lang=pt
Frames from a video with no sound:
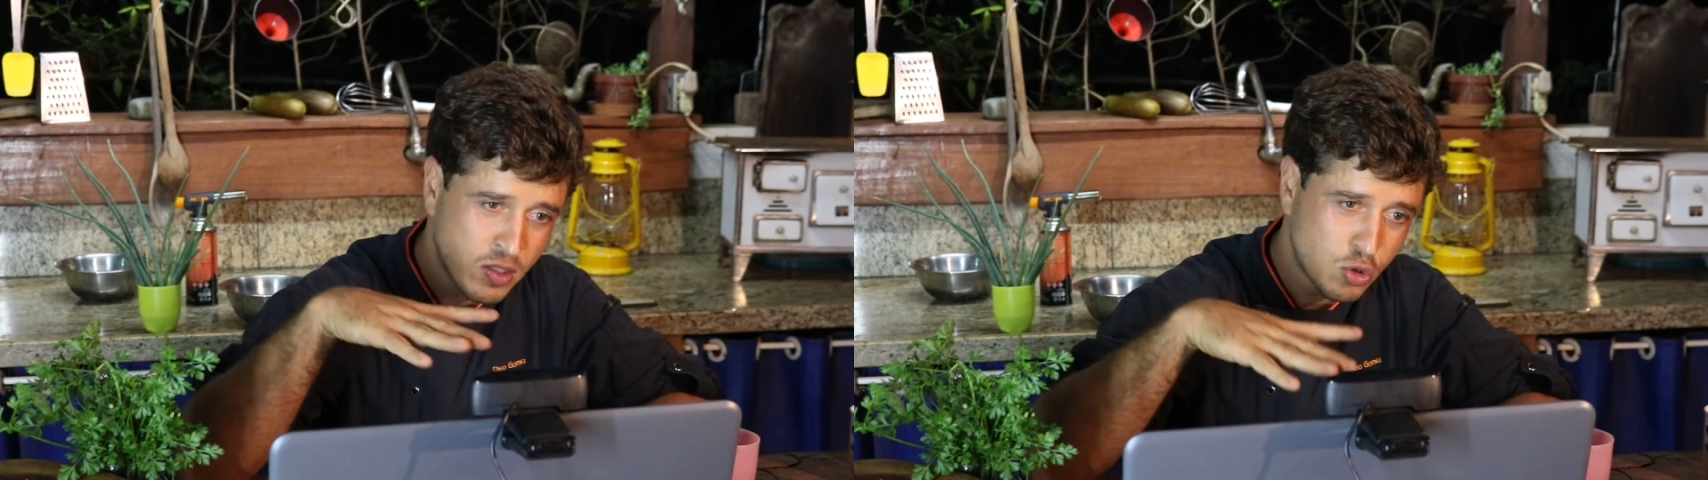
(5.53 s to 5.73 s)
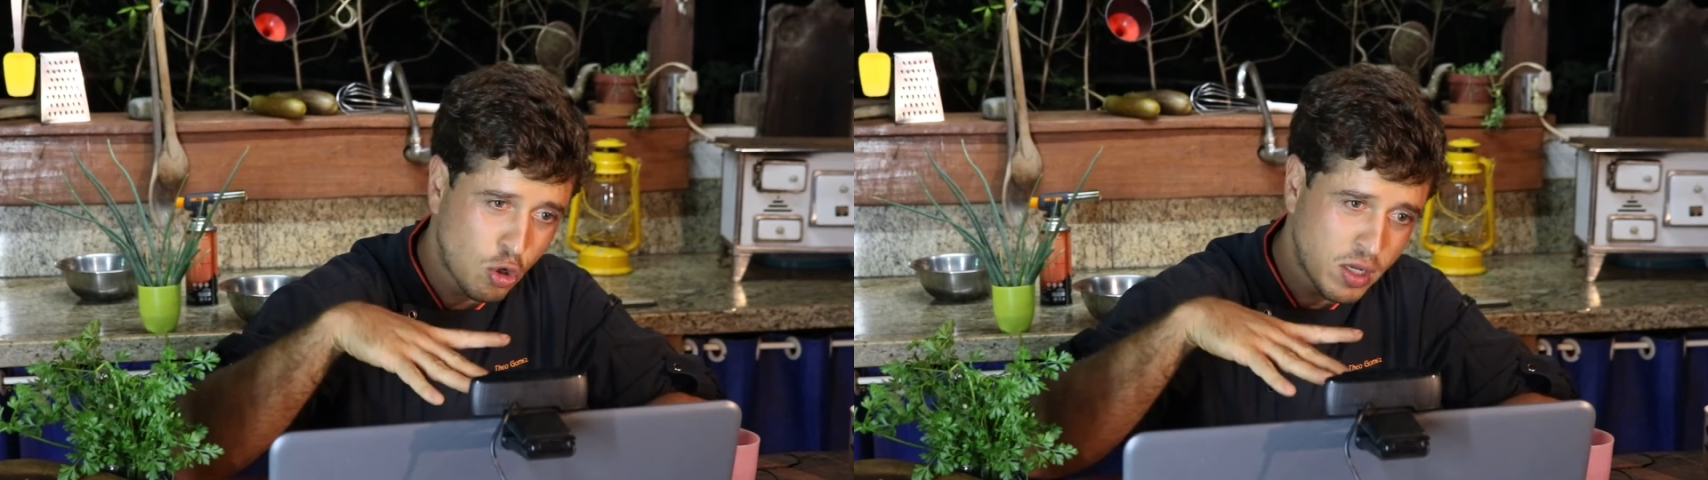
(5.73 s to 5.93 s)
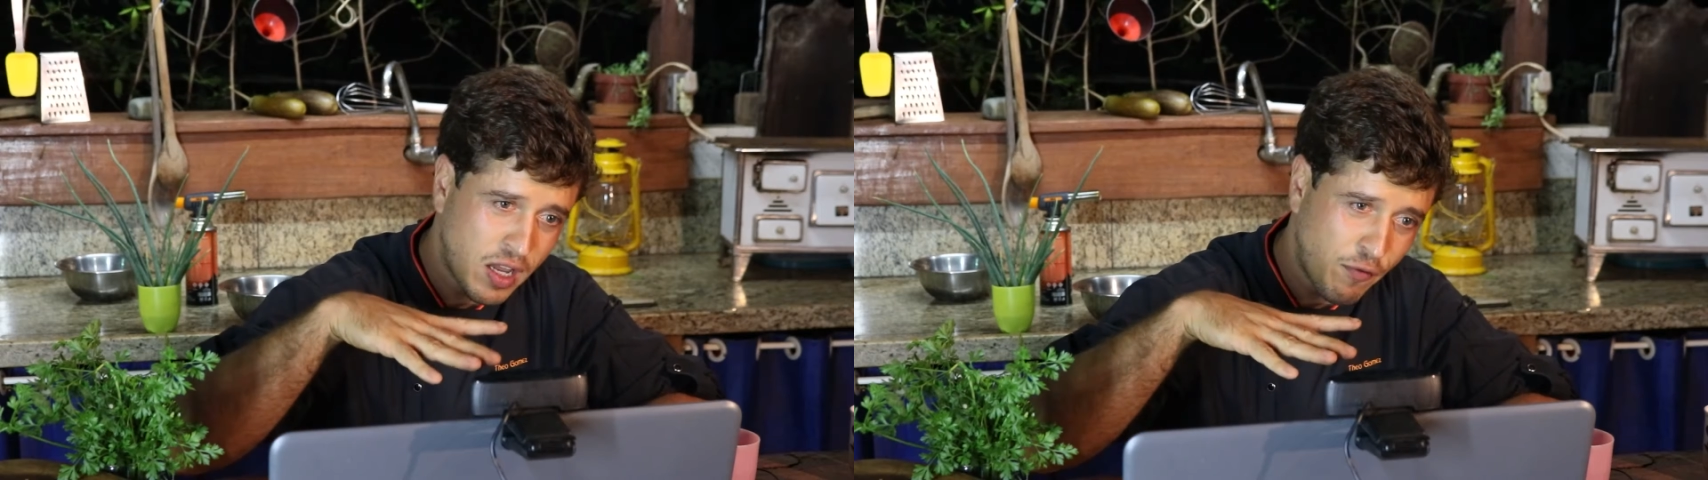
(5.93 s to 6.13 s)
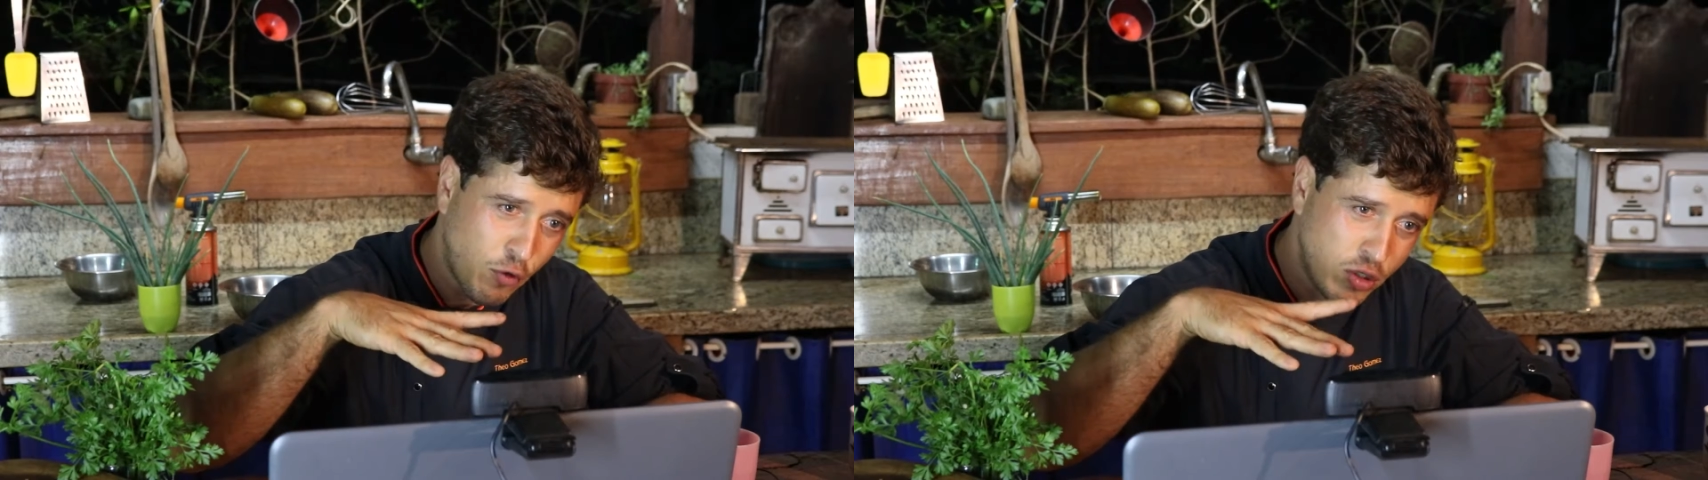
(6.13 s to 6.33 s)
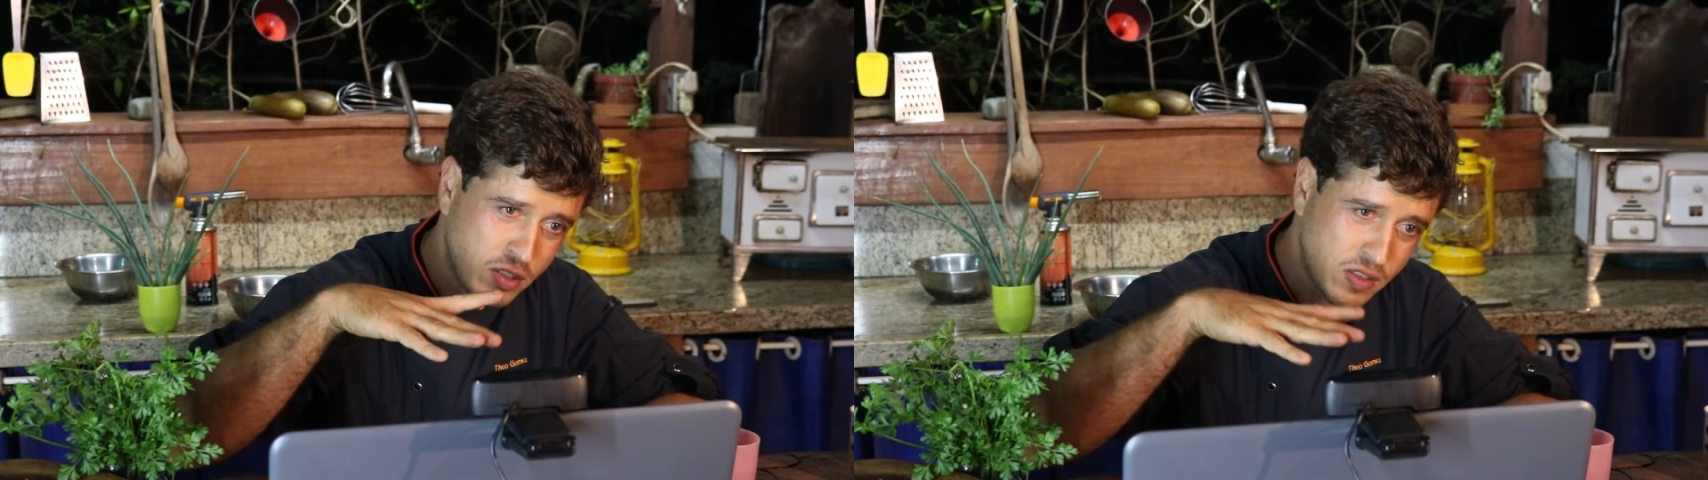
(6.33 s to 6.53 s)
Só que a
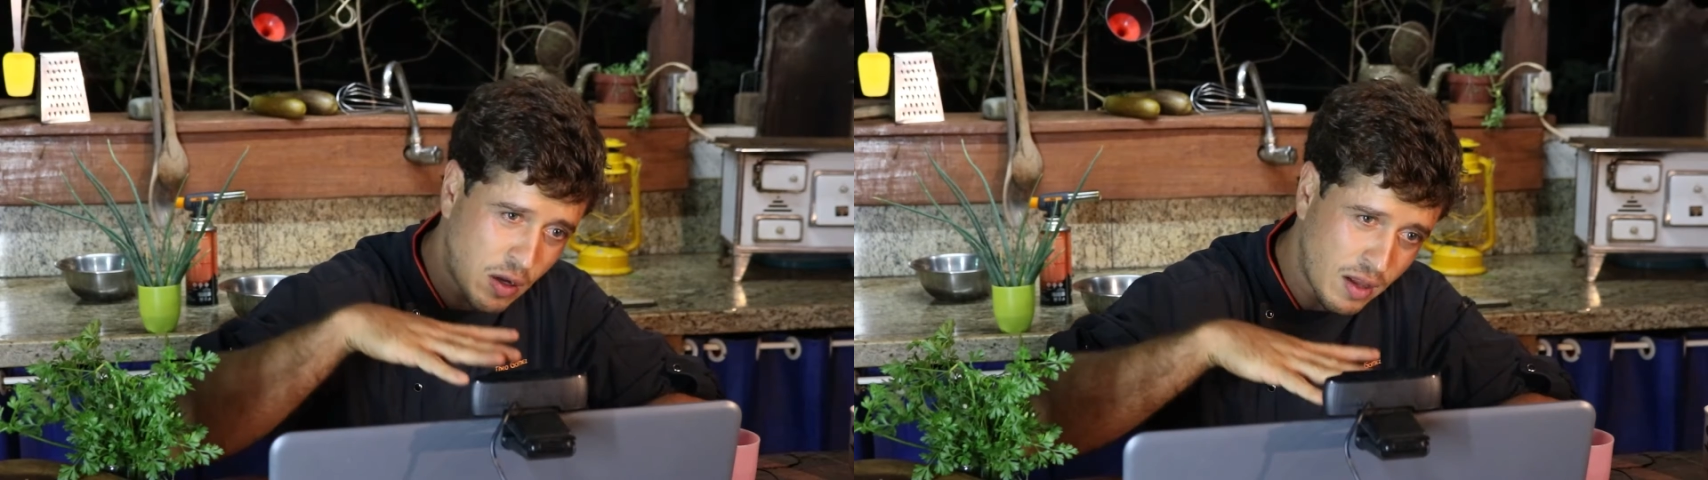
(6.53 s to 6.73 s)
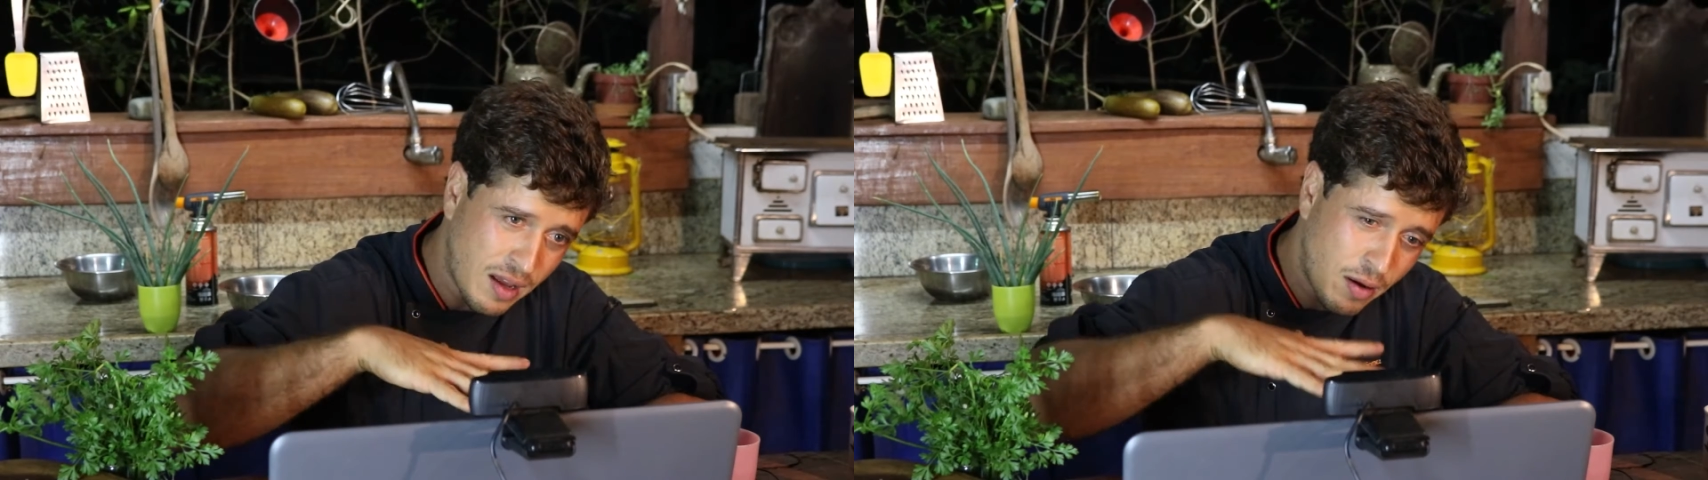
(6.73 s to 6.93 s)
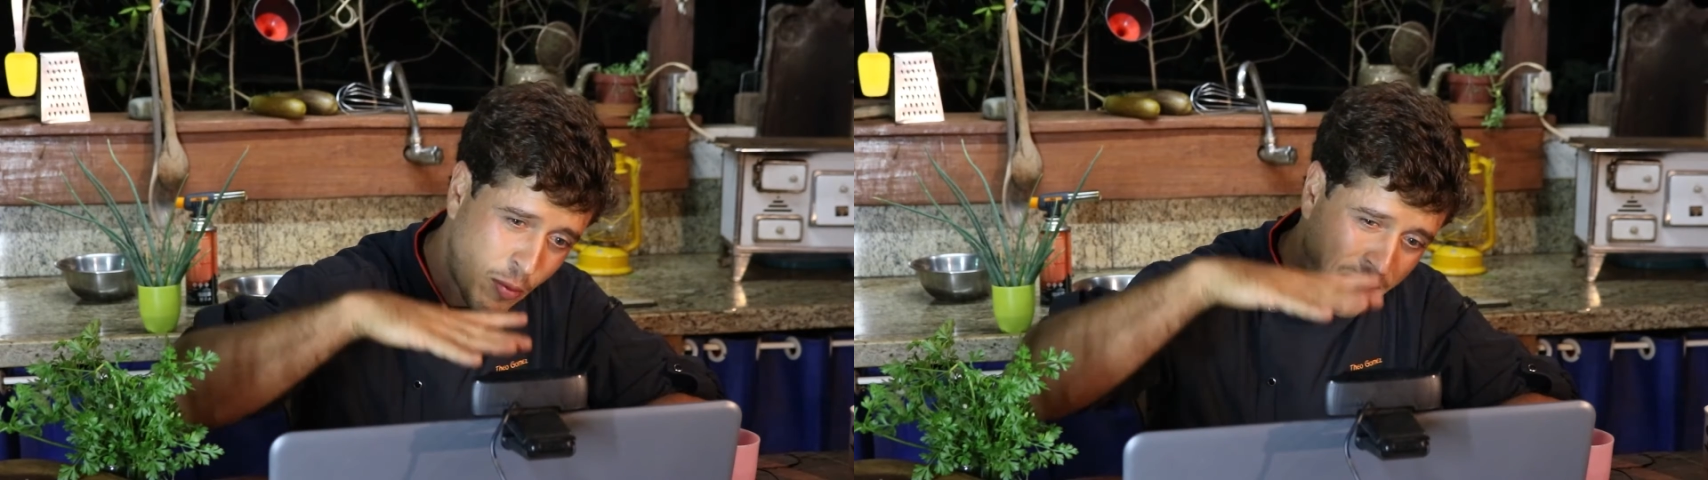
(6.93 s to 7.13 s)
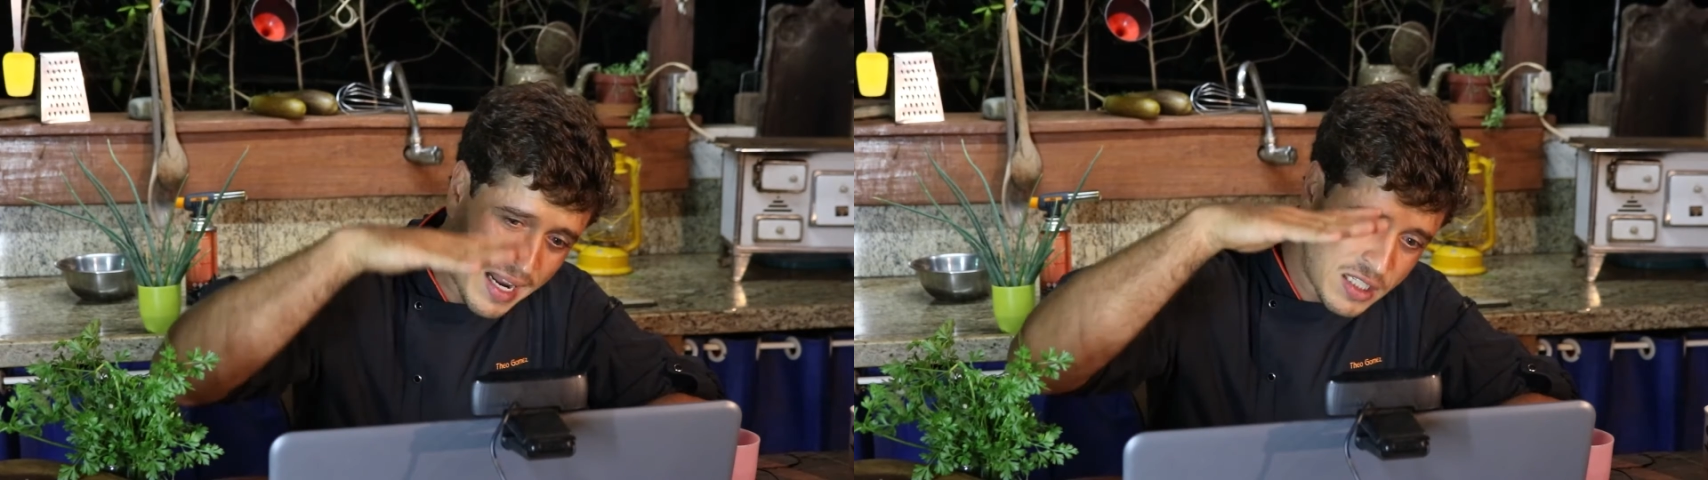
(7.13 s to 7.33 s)
flor de sal ela é uma